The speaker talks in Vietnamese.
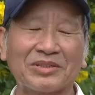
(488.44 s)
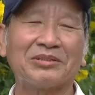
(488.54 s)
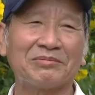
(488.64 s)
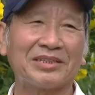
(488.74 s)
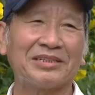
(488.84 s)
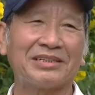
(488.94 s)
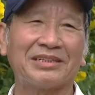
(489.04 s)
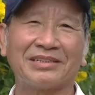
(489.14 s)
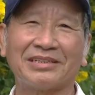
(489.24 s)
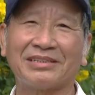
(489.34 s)
tôi cũng rất
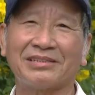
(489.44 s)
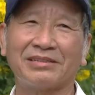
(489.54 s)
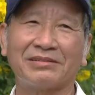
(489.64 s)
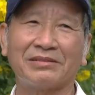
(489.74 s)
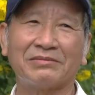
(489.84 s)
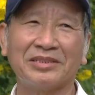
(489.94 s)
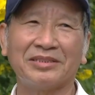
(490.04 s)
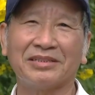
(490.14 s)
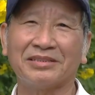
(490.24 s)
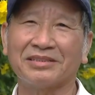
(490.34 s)
là vinh
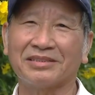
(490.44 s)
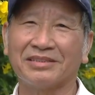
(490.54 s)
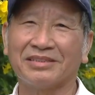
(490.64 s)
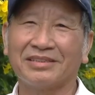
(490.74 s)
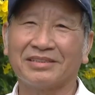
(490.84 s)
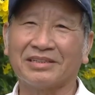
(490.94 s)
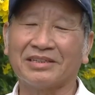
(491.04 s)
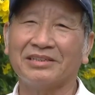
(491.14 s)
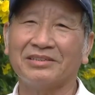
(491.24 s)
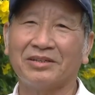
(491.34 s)
dự
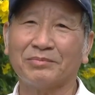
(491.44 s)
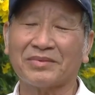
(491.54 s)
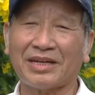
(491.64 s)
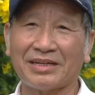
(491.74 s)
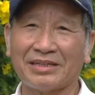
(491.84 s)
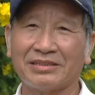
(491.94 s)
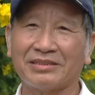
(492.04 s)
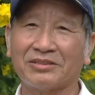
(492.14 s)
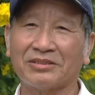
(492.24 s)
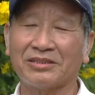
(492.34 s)
để góp tay
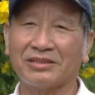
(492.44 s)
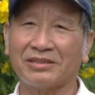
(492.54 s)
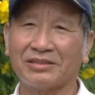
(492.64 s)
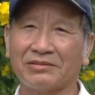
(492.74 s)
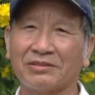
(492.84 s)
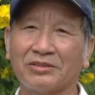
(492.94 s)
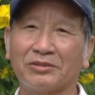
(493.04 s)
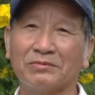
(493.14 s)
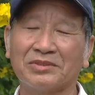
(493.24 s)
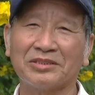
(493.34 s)
cho
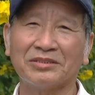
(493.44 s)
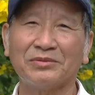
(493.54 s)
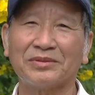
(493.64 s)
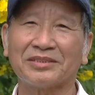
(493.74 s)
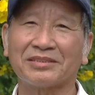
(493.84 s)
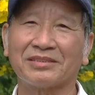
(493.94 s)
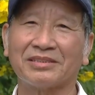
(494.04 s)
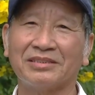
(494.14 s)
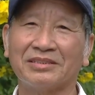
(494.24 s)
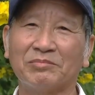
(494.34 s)
cùng với chính quyền
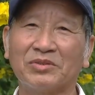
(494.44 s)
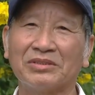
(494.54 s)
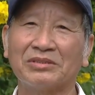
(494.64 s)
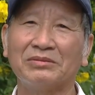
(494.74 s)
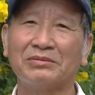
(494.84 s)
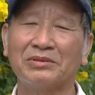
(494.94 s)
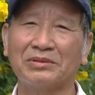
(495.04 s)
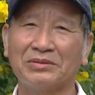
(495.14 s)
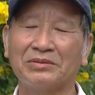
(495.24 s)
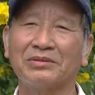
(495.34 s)
xây dựng một cái khu
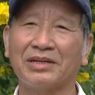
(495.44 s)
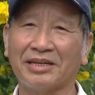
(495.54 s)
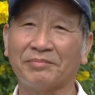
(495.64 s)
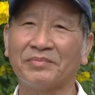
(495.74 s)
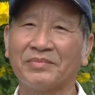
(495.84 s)
phố đẹp